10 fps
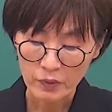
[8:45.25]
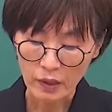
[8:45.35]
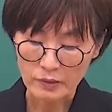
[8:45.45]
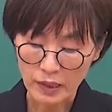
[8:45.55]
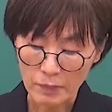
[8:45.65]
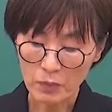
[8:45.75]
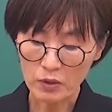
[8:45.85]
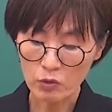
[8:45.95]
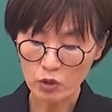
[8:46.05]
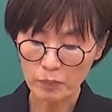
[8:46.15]
자,
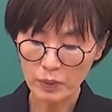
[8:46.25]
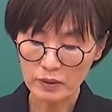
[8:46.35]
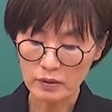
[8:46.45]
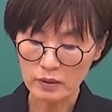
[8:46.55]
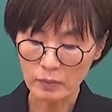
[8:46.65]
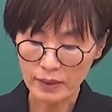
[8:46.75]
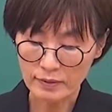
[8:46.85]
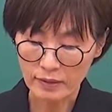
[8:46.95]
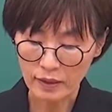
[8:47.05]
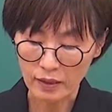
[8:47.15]
생명이 위급한 응급
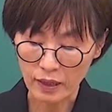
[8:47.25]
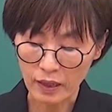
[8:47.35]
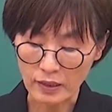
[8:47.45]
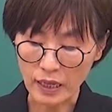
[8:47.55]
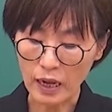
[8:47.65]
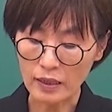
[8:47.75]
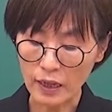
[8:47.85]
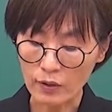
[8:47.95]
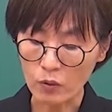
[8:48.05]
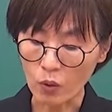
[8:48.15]
환자에게 다음
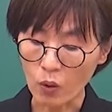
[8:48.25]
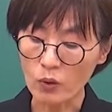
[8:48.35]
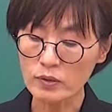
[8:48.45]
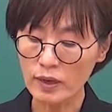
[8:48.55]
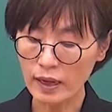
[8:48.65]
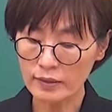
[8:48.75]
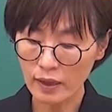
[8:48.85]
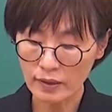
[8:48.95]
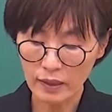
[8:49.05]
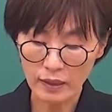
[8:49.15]
각호 어느
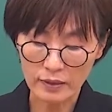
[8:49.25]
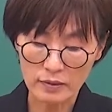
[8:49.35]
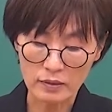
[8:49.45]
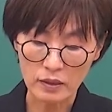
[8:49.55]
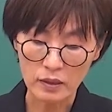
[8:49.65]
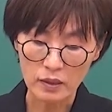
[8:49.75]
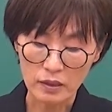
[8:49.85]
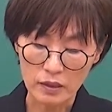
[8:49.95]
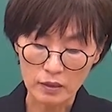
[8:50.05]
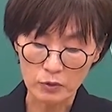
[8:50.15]
하나에 해당하는
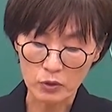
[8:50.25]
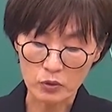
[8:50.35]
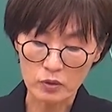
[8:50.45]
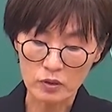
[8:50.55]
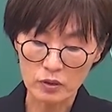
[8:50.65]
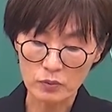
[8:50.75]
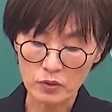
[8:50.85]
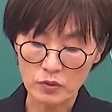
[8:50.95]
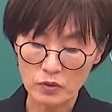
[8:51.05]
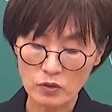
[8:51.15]
응급의료 또는
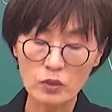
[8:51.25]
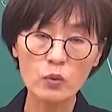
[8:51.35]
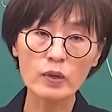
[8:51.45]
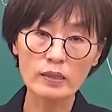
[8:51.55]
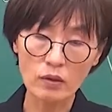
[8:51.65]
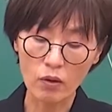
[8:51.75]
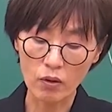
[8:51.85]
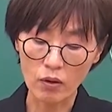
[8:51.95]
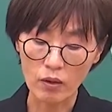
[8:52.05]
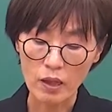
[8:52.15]
응급처치를
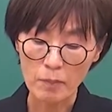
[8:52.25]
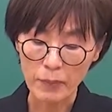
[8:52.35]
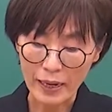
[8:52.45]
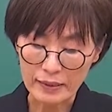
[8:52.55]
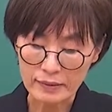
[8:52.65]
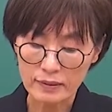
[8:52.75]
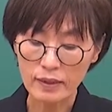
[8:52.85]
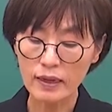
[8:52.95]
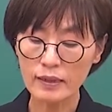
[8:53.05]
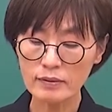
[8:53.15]
제공해서
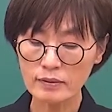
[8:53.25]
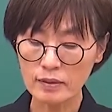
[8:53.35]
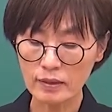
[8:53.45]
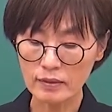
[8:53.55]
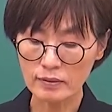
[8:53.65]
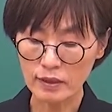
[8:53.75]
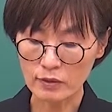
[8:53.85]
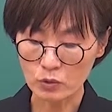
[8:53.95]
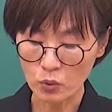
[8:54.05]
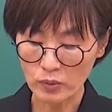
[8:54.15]
발생한
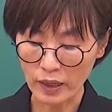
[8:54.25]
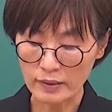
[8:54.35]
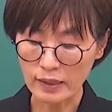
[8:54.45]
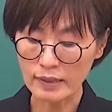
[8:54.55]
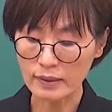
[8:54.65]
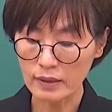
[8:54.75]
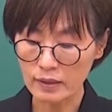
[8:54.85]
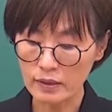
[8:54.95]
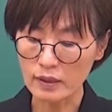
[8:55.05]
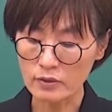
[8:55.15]
재산상 손해,
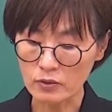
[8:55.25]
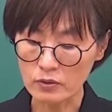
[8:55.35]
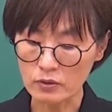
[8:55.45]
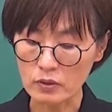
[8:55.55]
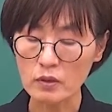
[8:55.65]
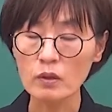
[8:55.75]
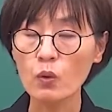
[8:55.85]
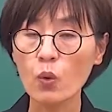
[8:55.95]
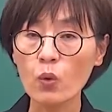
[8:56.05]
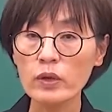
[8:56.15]
사상에 대해서는
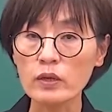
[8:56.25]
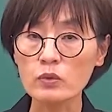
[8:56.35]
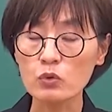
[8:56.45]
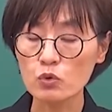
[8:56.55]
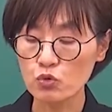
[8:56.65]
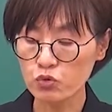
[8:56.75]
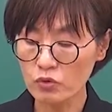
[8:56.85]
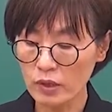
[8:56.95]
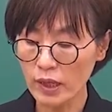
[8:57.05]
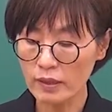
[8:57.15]
고의 또는
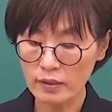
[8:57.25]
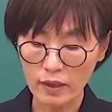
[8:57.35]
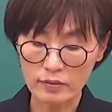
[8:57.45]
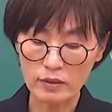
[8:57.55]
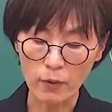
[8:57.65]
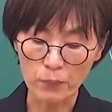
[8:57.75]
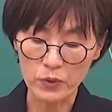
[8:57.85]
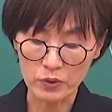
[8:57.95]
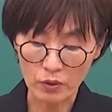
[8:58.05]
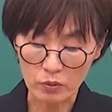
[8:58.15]
중대한 과실이
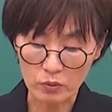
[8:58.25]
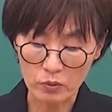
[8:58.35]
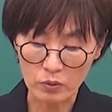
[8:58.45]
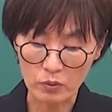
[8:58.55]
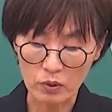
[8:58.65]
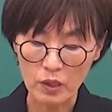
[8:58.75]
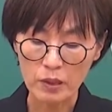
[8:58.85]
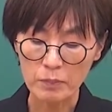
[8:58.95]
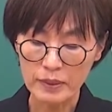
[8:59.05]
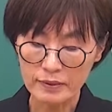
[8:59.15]
없는 경우
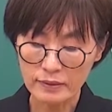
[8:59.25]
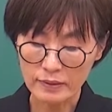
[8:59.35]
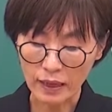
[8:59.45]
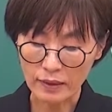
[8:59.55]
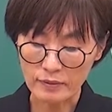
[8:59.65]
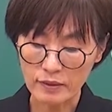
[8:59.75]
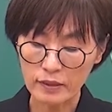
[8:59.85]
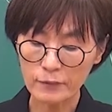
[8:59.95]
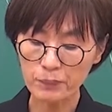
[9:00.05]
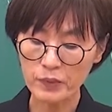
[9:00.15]
민사
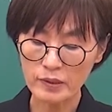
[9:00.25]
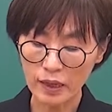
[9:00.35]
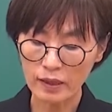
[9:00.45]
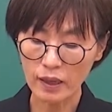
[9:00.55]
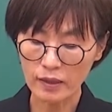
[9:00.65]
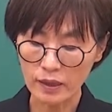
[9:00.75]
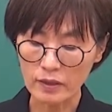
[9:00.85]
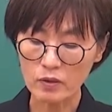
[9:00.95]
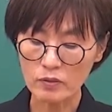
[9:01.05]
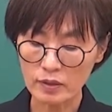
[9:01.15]
책임, 상해에
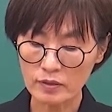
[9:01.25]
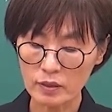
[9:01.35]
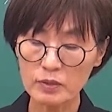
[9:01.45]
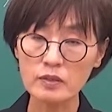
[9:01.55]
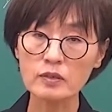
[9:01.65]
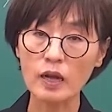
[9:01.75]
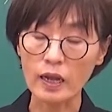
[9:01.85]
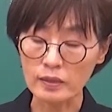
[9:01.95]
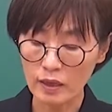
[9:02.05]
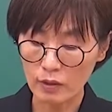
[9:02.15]
대한 형사 책임을 지지
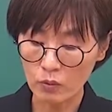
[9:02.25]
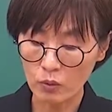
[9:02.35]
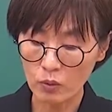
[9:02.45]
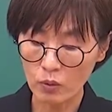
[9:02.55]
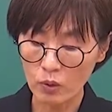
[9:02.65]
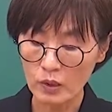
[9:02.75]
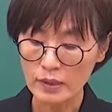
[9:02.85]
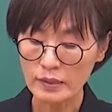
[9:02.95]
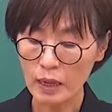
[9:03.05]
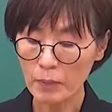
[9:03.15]
아니하고
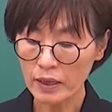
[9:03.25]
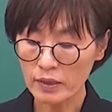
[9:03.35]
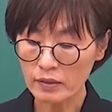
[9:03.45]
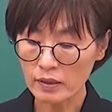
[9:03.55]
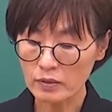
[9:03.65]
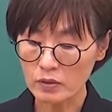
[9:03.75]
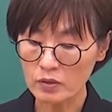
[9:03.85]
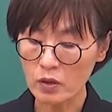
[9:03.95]
사망에 대해서는